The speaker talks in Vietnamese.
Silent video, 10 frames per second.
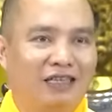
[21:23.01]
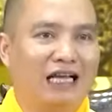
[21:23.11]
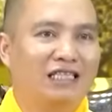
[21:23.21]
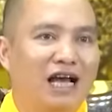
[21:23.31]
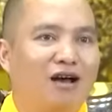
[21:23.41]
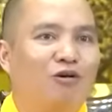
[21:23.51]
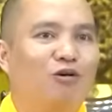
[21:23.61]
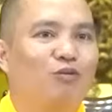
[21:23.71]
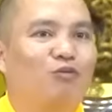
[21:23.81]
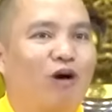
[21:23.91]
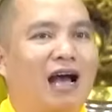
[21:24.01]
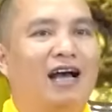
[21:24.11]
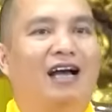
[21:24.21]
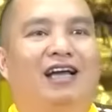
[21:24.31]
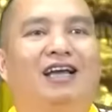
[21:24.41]
Tại sao hôm
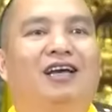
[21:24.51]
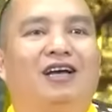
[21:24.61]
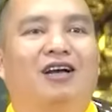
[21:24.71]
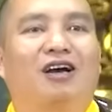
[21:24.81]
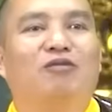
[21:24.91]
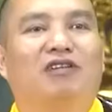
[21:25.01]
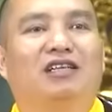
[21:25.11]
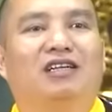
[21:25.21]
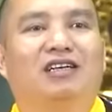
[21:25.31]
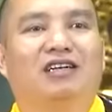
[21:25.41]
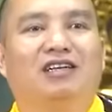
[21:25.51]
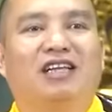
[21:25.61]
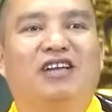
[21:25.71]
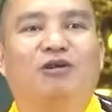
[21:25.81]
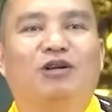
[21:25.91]
qua có một Phật tử ở
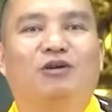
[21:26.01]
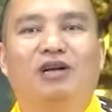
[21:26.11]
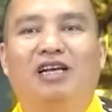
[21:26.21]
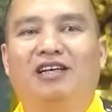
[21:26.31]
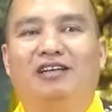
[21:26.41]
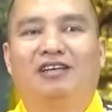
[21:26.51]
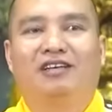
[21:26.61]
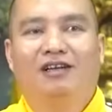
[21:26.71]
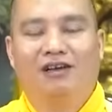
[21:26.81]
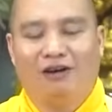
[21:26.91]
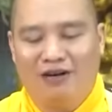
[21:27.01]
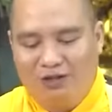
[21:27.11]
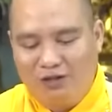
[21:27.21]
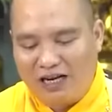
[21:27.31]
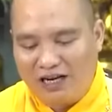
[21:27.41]
thành phố Hà Nội lên hỏi
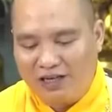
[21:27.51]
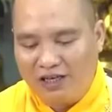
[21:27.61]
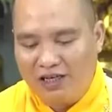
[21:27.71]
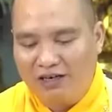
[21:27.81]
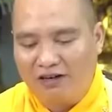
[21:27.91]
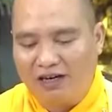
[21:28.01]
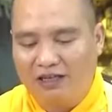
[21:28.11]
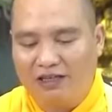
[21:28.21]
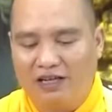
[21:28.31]
tôi rằng thầy còn